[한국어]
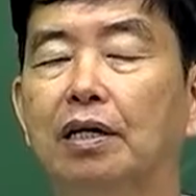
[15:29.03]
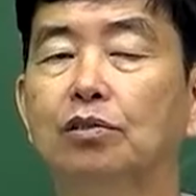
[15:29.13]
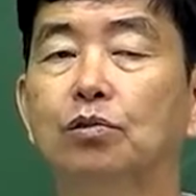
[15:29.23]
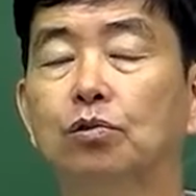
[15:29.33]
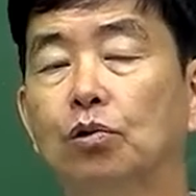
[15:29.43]

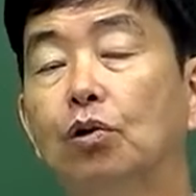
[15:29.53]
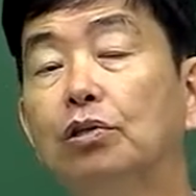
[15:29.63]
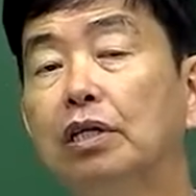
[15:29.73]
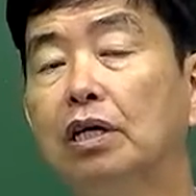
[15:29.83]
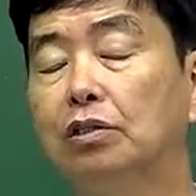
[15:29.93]
그러니까
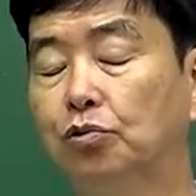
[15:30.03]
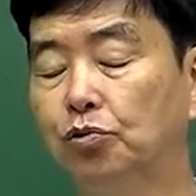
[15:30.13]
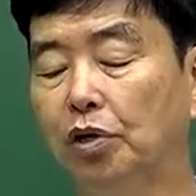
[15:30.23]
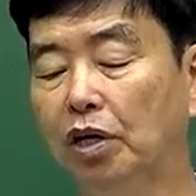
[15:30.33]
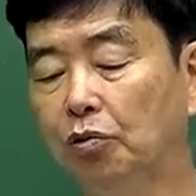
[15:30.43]
어디에
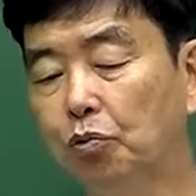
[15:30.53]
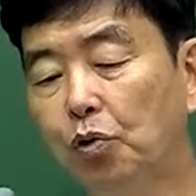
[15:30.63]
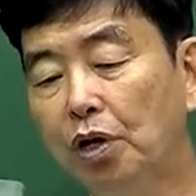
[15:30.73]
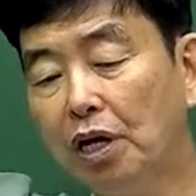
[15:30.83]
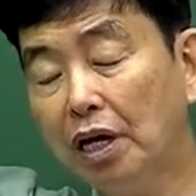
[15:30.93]
중요해요?
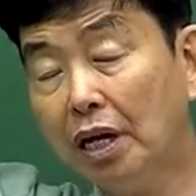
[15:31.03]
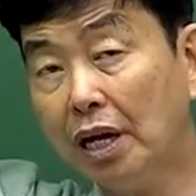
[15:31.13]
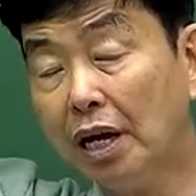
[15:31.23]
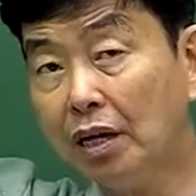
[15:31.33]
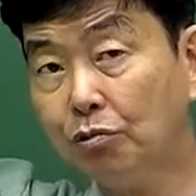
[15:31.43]

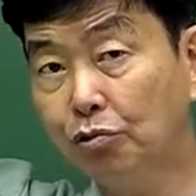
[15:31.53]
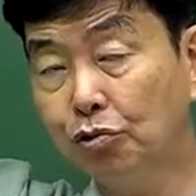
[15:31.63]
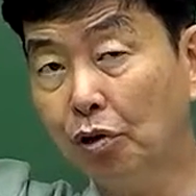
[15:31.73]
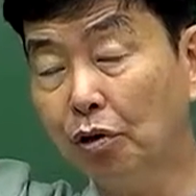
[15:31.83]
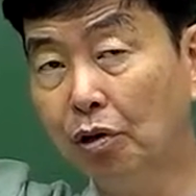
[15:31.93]
뇌의
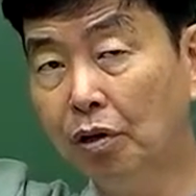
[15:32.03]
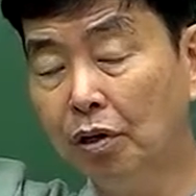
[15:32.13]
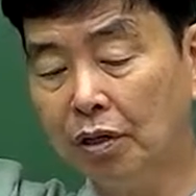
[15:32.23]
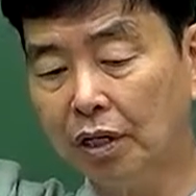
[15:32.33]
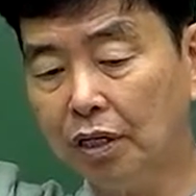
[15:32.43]

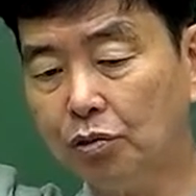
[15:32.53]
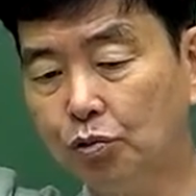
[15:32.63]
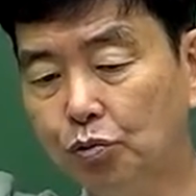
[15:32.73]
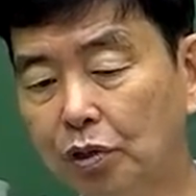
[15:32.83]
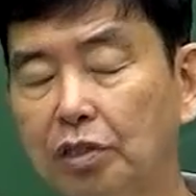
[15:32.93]
구성에
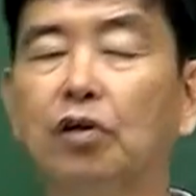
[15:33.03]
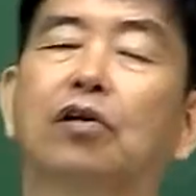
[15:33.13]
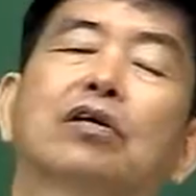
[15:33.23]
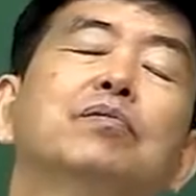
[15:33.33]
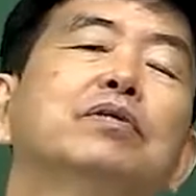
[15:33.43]
중요한
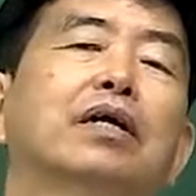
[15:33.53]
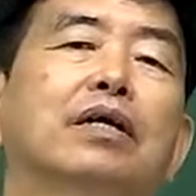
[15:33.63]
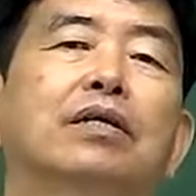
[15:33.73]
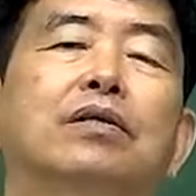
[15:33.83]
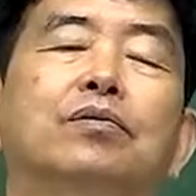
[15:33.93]
역할을
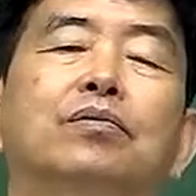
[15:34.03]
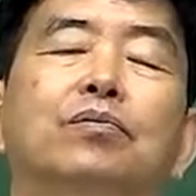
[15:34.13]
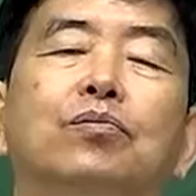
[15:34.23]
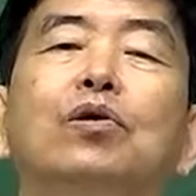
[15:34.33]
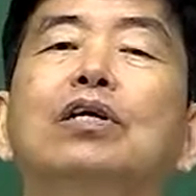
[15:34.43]
합니다.
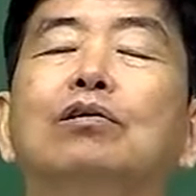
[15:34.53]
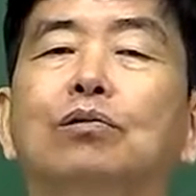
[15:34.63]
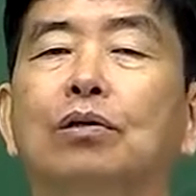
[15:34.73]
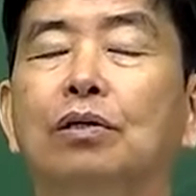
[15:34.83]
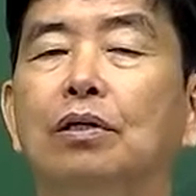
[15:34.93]
뇌의
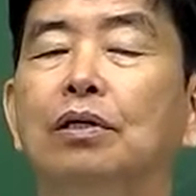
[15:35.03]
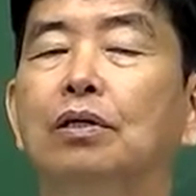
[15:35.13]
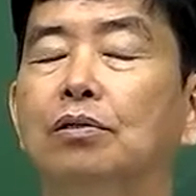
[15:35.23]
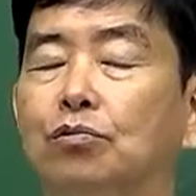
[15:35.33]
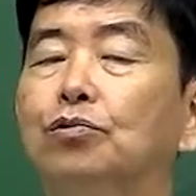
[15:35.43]

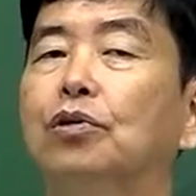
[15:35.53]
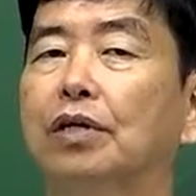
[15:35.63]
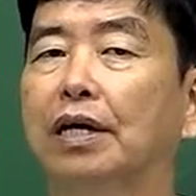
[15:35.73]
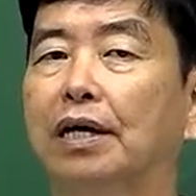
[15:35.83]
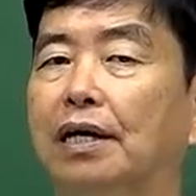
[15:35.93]

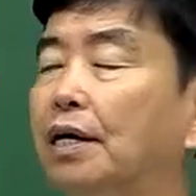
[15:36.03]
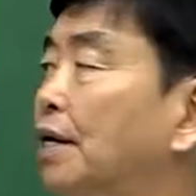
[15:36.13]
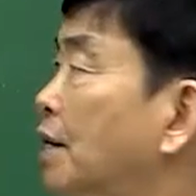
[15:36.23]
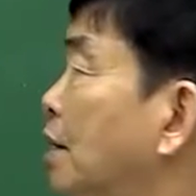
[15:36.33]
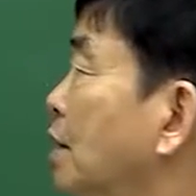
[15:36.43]
구성에.
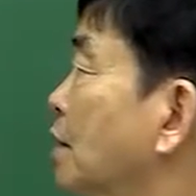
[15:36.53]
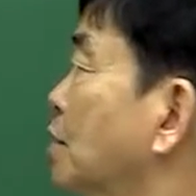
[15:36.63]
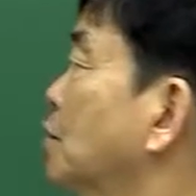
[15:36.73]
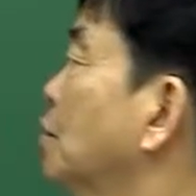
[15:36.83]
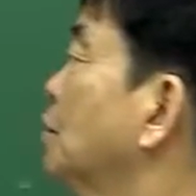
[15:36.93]

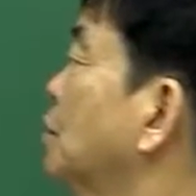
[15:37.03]
그래서